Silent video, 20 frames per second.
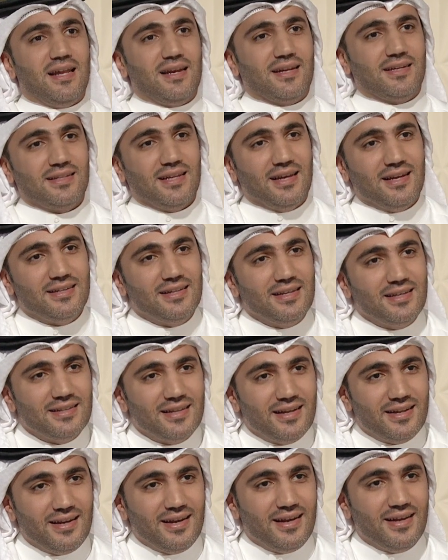
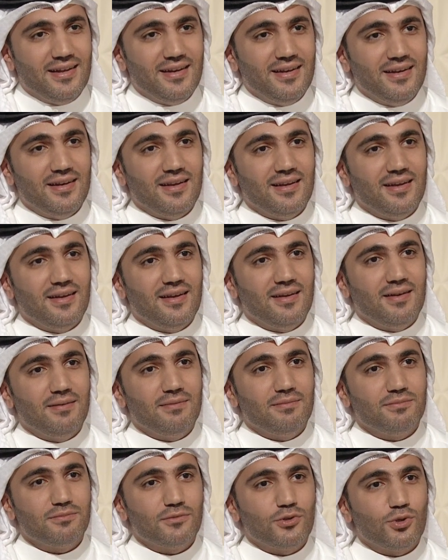تحديدا عن آه،
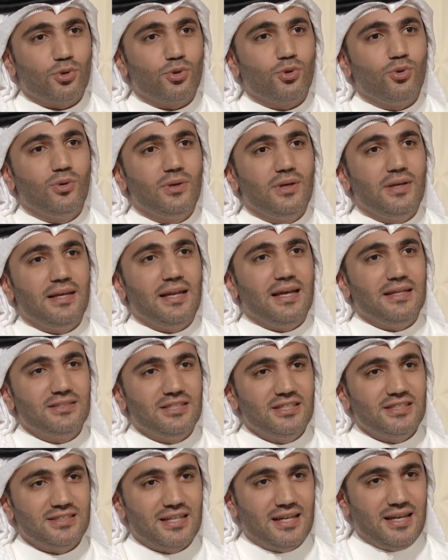دخول
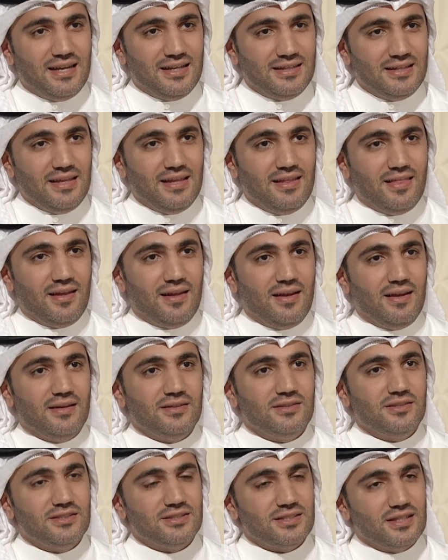الاجهزه الحديثه
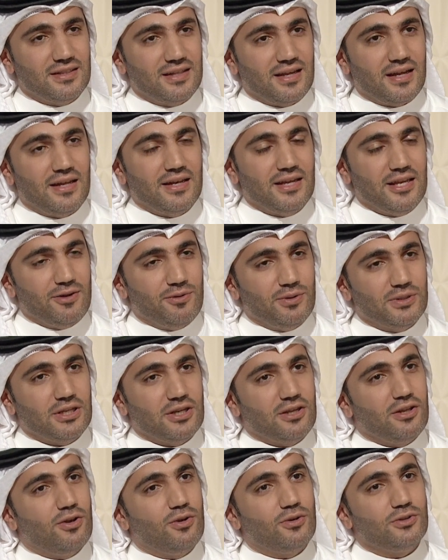الاجهزه التقنيه
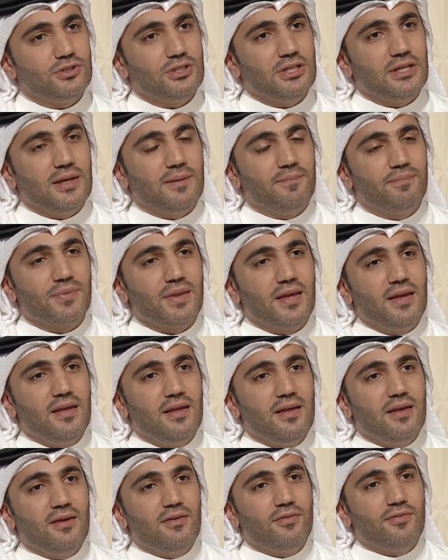والتكنولوجيه
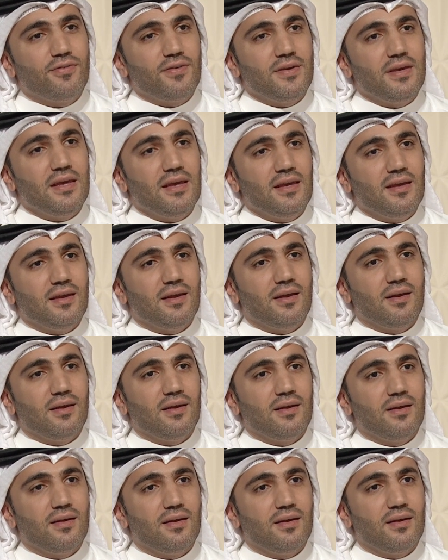في
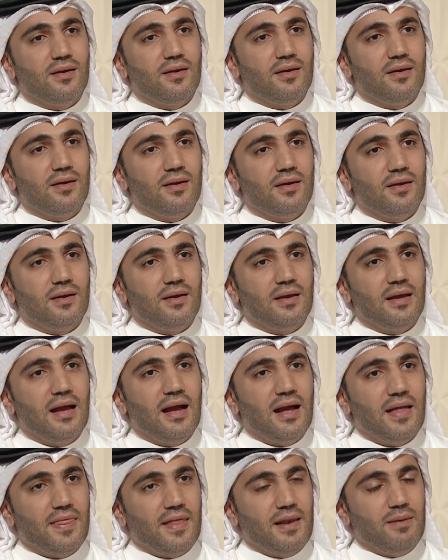آه، آه،
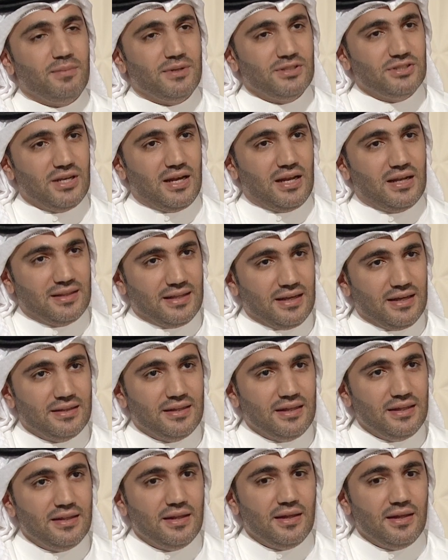هذا المجال تحديدا